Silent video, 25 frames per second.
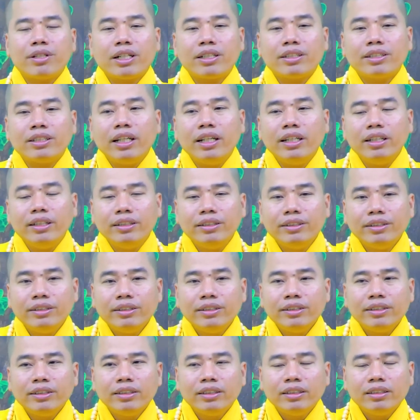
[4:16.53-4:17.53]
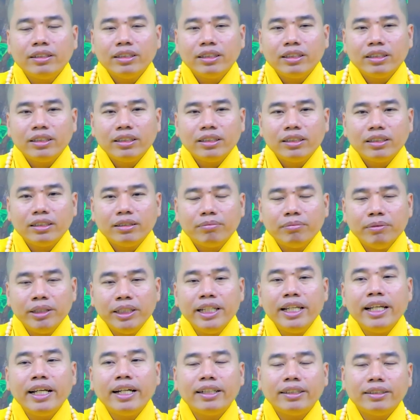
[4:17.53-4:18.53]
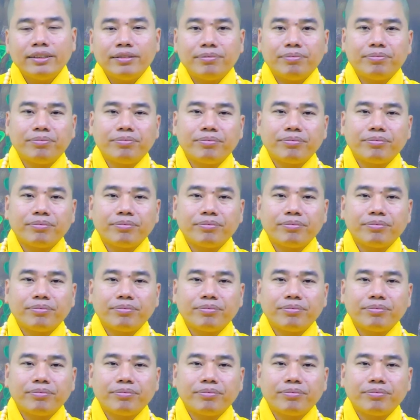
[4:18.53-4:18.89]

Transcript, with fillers: sân si bị dơ,